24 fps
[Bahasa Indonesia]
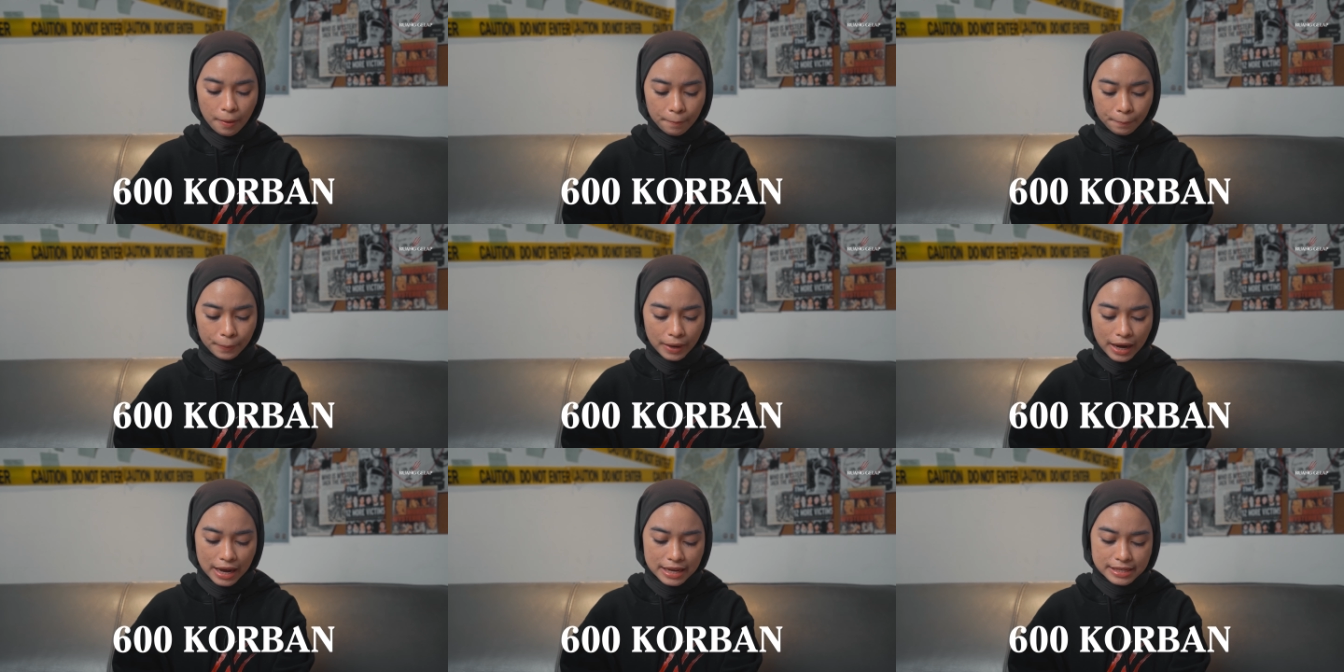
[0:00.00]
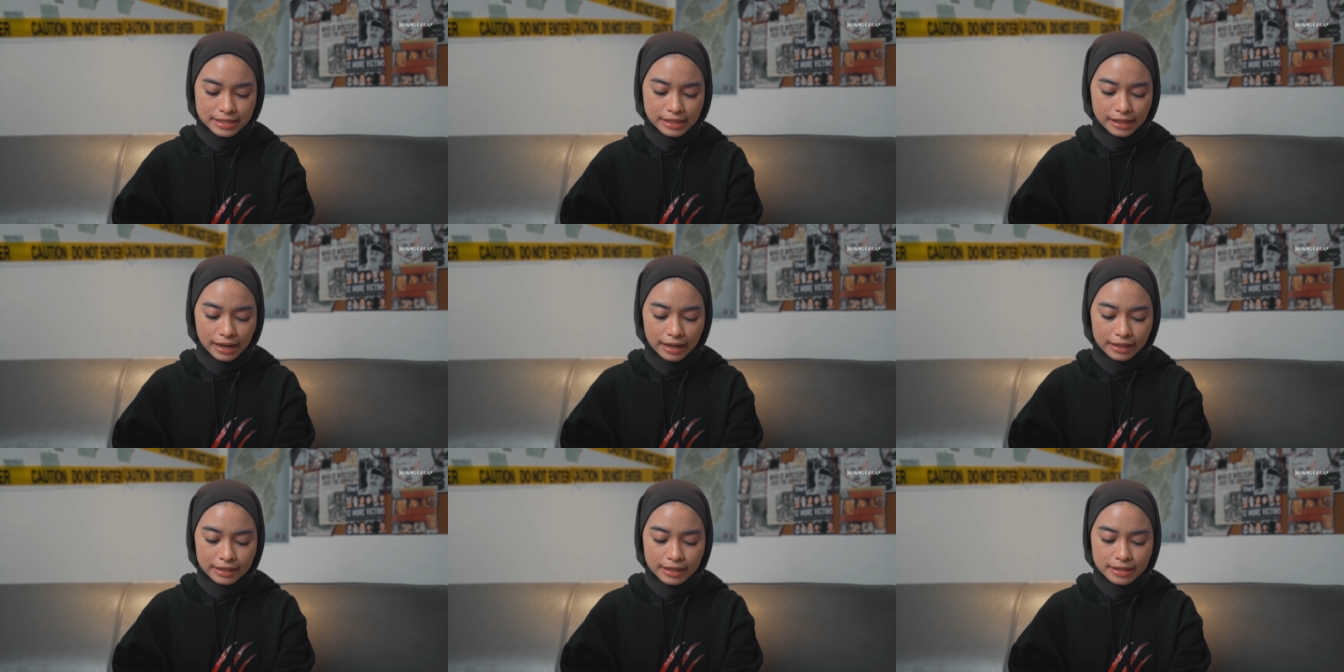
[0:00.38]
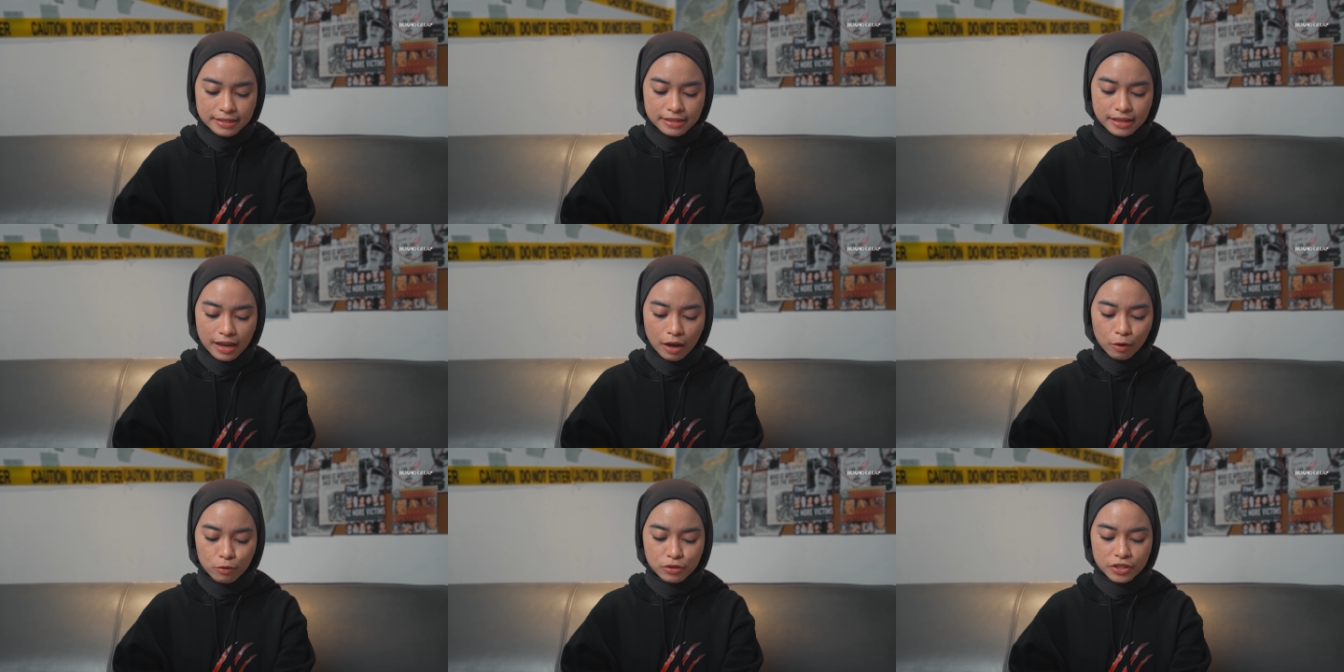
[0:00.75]
penghasilan yang
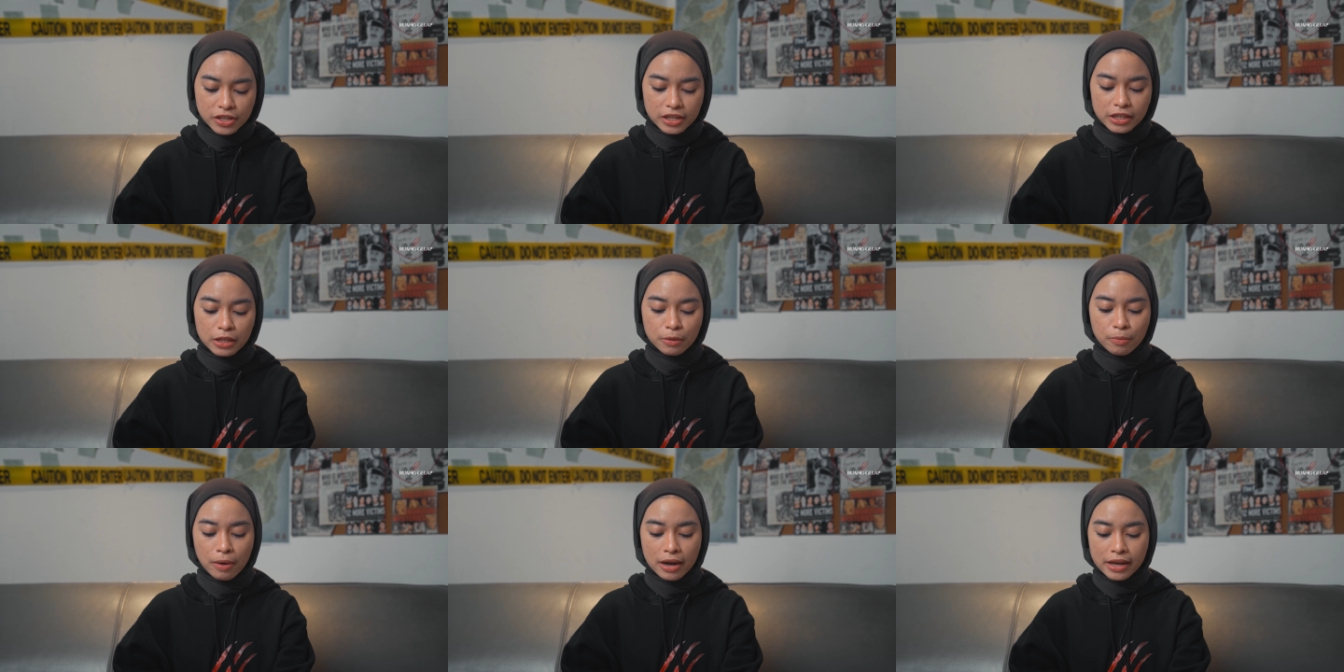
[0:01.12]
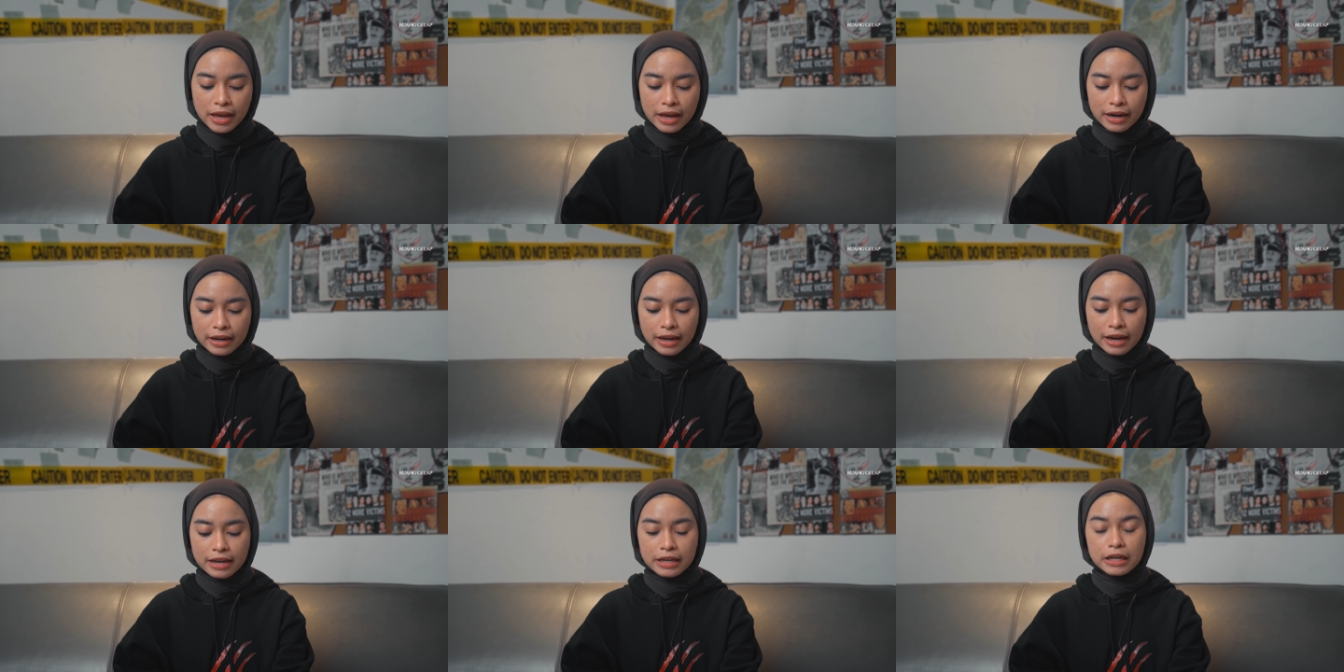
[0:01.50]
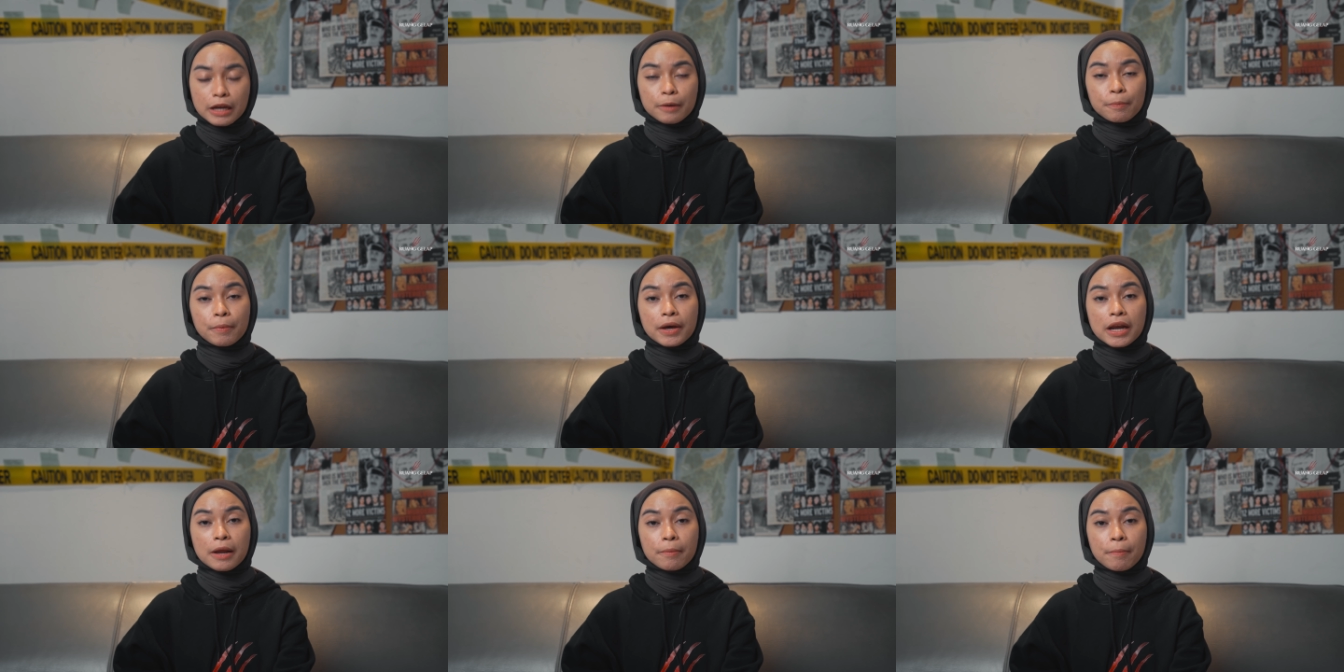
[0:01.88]
seharusnya dibayarkan
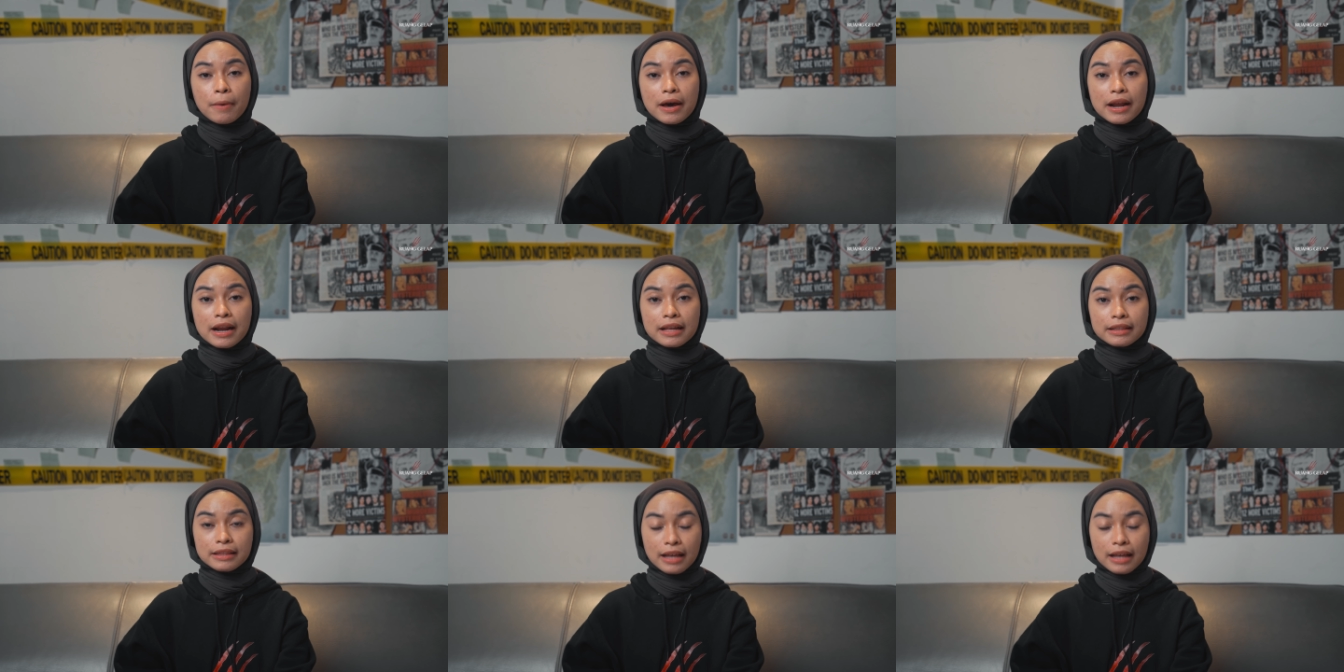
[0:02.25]
kepada para